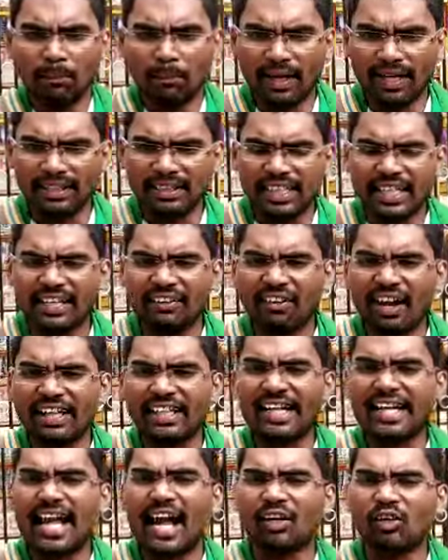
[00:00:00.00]
మరి దీని
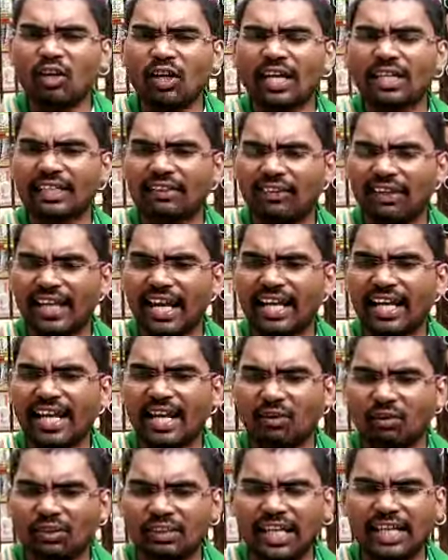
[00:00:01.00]
వెంటనే అడ్డుకట్ట
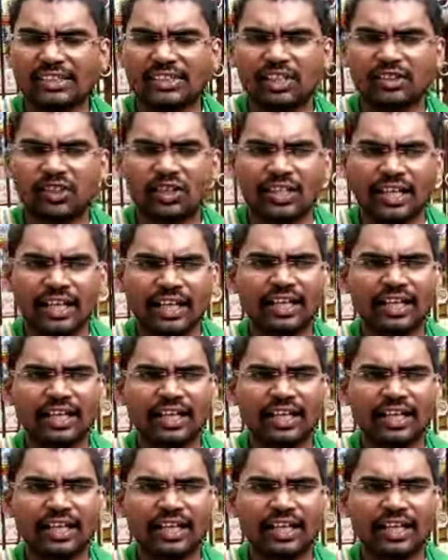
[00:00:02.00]
వేయాలనే ఉద్దేశంతో